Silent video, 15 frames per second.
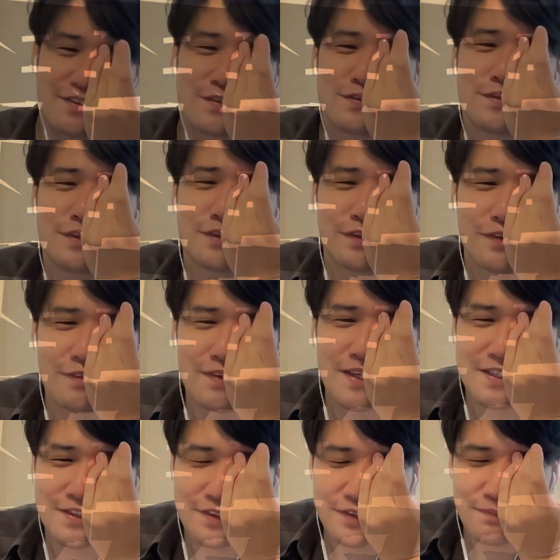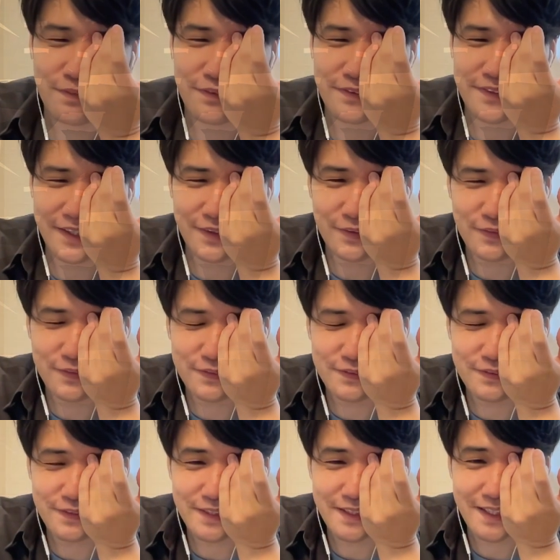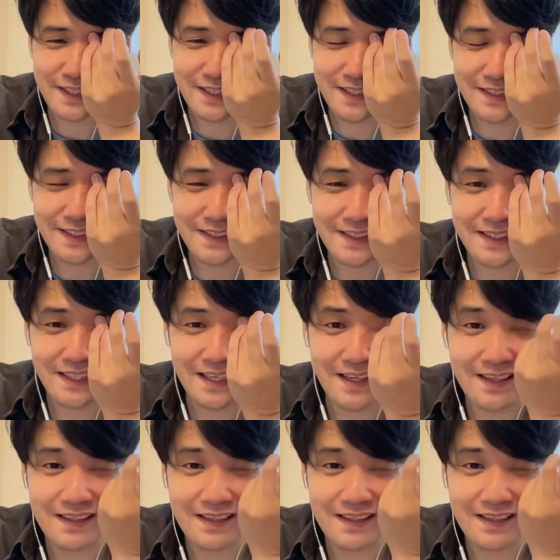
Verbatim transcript: んとごめん、ちょっと僕結婚する気はないんだ。